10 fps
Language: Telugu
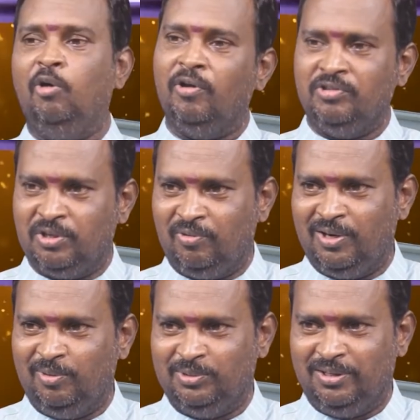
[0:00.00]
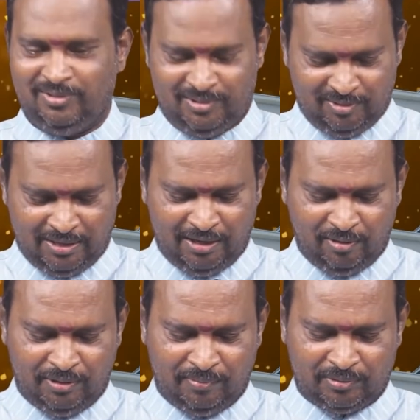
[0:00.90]
గౌరవించిన వాళ్ళు అవుతారు
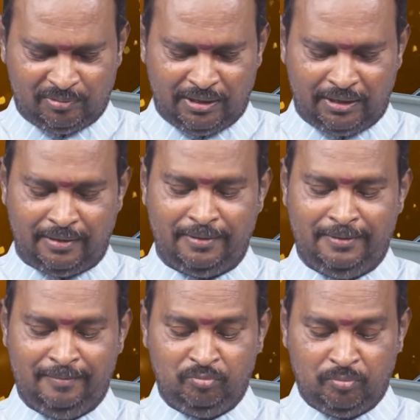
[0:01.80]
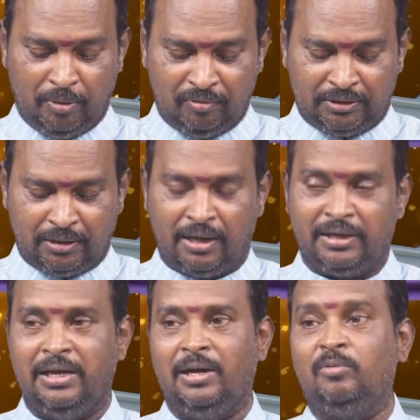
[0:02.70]
రెండోది ఏమంటున్నాడు ఇక్కడ పవిత్ర
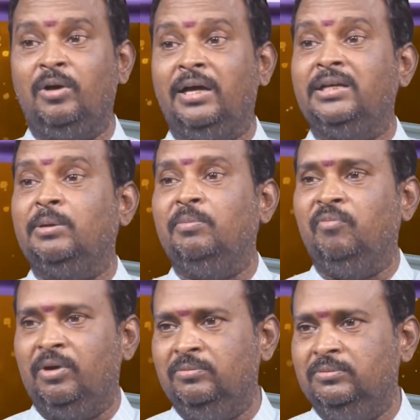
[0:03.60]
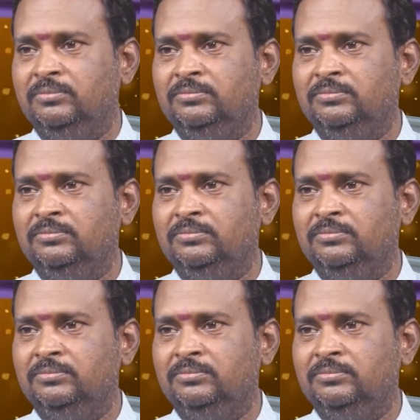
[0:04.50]
కార్యాలకు అంకితం ఇవ్వడం